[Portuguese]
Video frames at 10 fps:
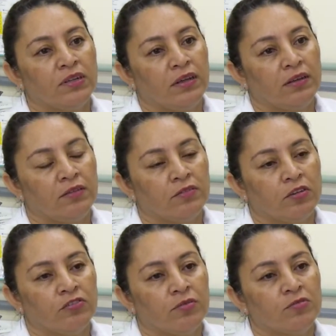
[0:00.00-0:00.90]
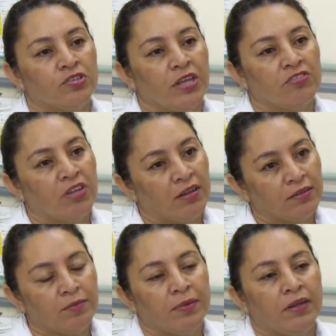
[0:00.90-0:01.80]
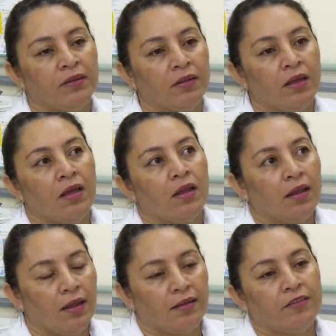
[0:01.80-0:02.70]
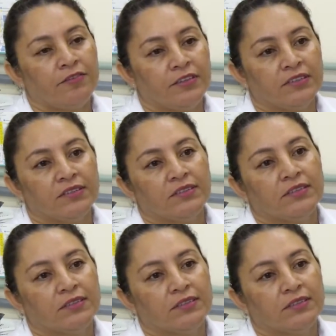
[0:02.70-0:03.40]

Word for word: Aí nós vamos testar também lá na França.